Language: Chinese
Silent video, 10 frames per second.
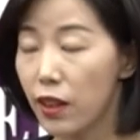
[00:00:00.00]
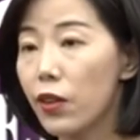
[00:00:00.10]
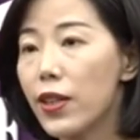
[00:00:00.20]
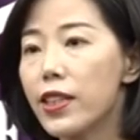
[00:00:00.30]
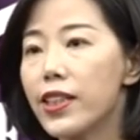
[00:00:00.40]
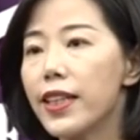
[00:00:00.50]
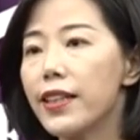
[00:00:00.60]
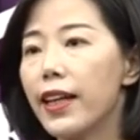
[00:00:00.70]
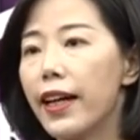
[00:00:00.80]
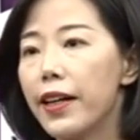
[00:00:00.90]
一段时间
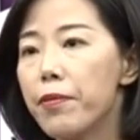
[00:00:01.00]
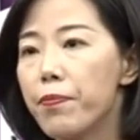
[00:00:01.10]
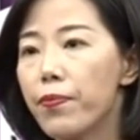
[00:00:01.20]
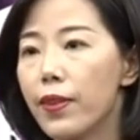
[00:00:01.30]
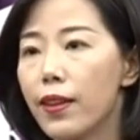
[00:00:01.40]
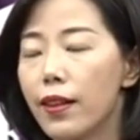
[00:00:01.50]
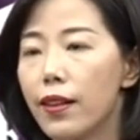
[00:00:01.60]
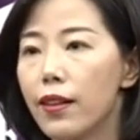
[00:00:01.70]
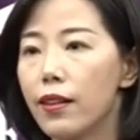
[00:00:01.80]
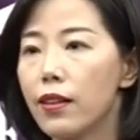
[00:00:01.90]
以来。
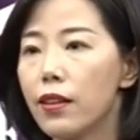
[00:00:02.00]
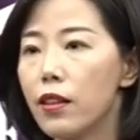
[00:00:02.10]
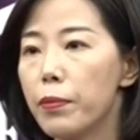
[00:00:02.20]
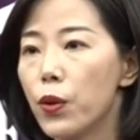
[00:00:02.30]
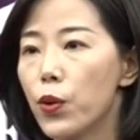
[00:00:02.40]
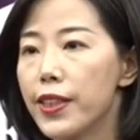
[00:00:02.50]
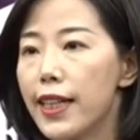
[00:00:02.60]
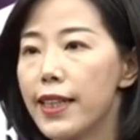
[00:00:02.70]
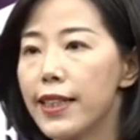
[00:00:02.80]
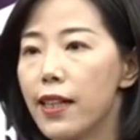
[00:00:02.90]
个别国
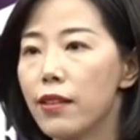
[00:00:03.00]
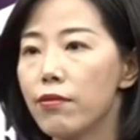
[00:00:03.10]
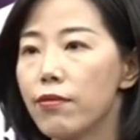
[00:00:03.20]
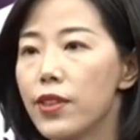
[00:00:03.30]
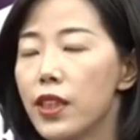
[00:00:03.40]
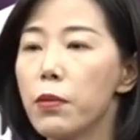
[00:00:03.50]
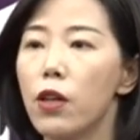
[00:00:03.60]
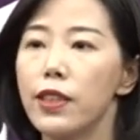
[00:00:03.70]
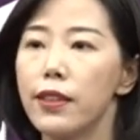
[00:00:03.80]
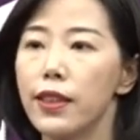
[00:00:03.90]
家将经贸
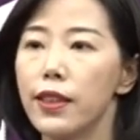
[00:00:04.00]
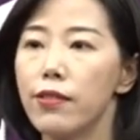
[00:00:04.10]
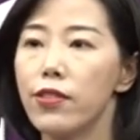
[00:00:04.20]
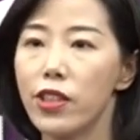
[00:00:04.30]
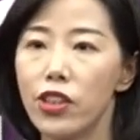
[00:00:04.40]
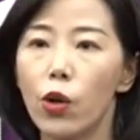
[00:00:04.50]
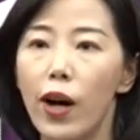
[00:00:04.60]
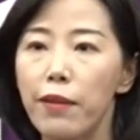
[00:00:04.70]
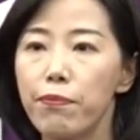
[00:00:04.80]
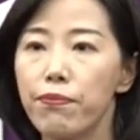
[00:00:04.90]
问题政治
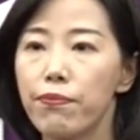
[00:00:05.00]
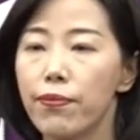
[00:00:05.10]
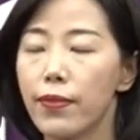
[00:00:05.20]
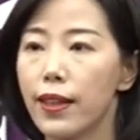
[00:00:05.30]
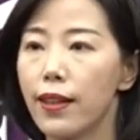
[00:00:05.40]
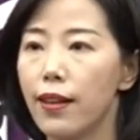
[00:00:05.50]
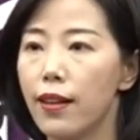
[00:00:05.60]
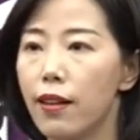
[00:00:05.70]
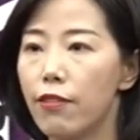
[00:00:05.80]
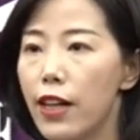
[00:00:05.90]
化、
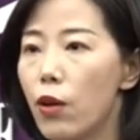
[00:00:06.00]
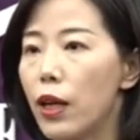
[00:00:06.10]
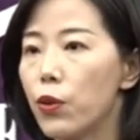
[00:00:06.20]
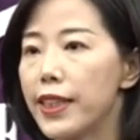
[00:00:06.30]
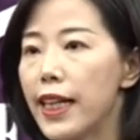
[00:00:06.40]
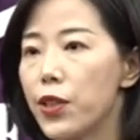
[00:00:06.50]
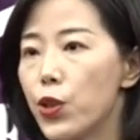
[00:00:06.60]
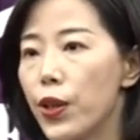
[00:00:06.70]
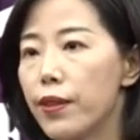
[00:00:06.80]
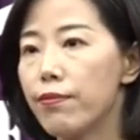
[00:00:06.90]
泛化国家安
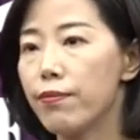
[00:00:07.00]
全，